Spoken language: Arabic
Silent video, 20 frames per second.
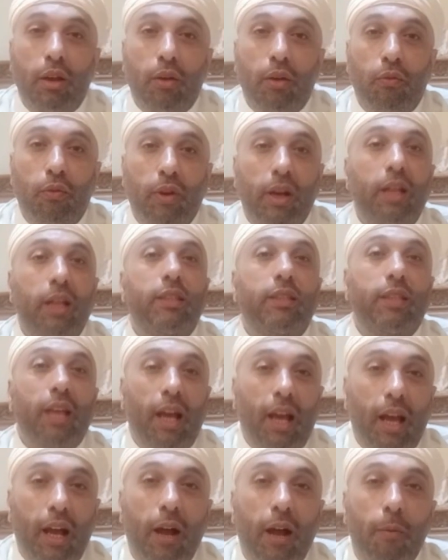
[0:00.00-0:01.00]
فقد
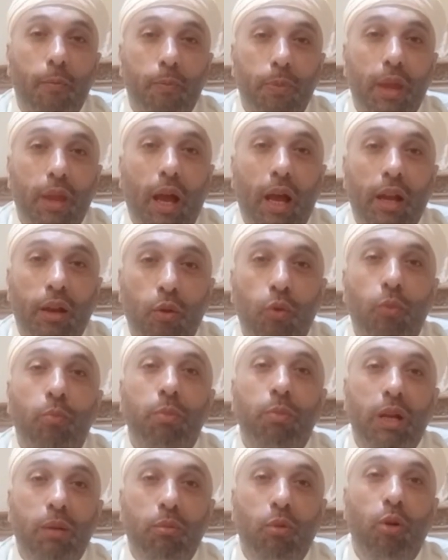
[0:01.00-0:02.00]
صح عن أم
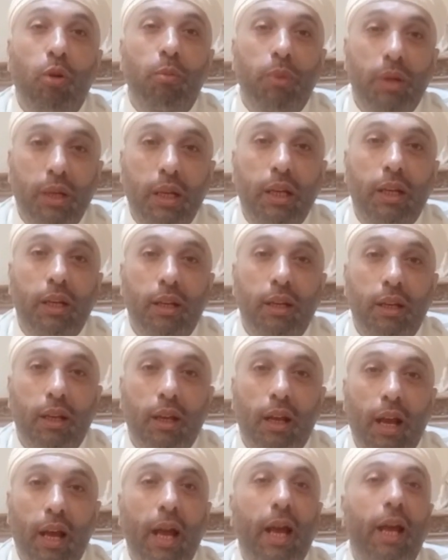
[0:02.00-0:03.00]
المؤمنين
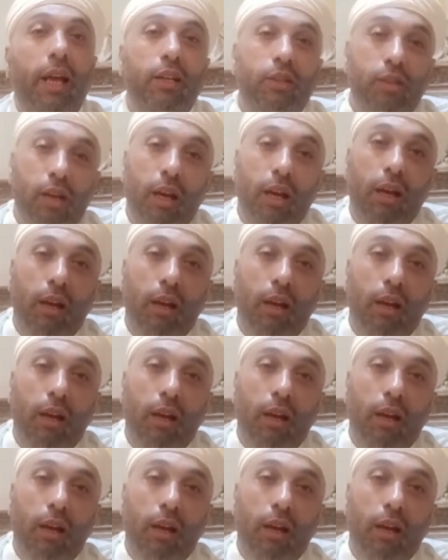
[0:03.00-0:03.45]
عائشة